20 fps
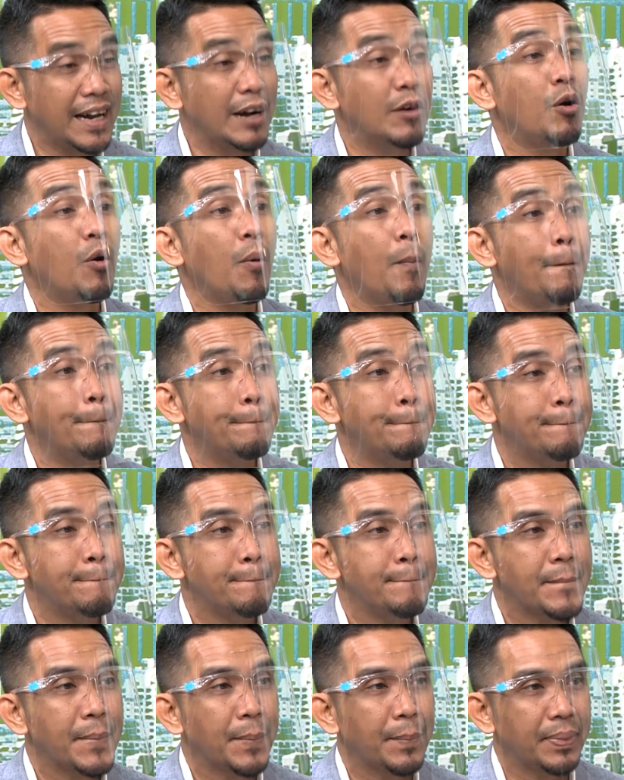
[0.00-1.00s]
สังคม
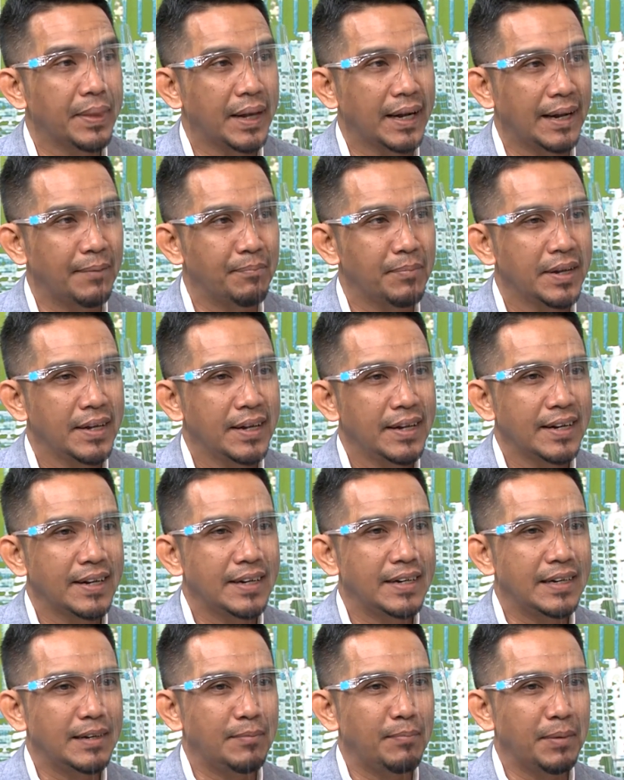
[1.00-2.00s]
นะครับ
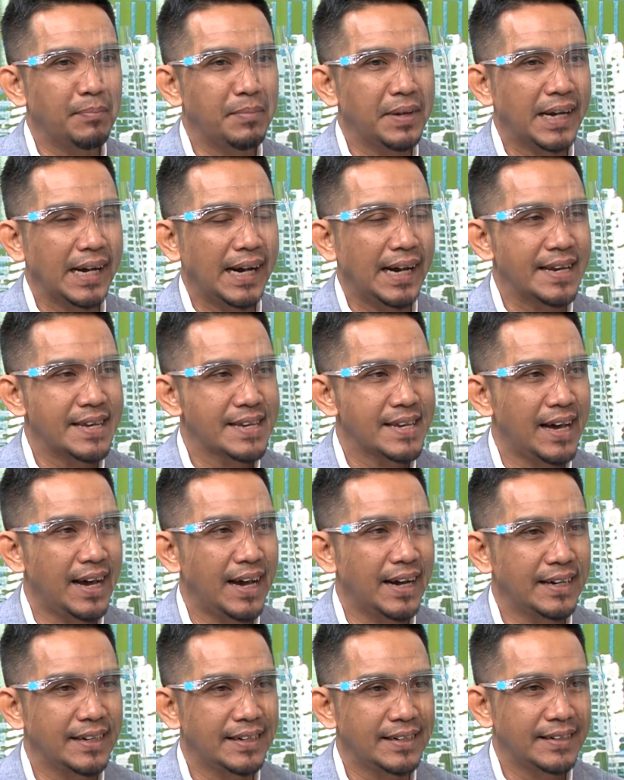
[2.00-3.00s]
คือมันมีการส
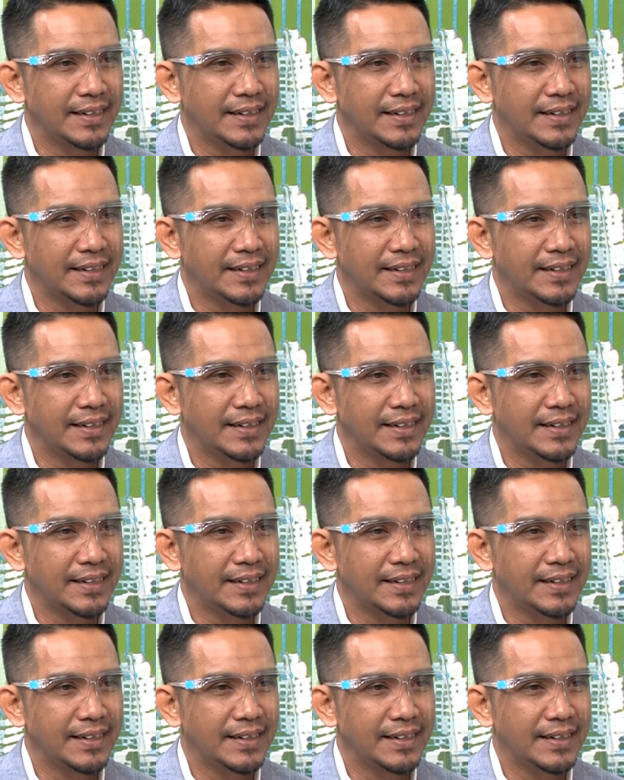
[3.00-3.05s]
ร้าง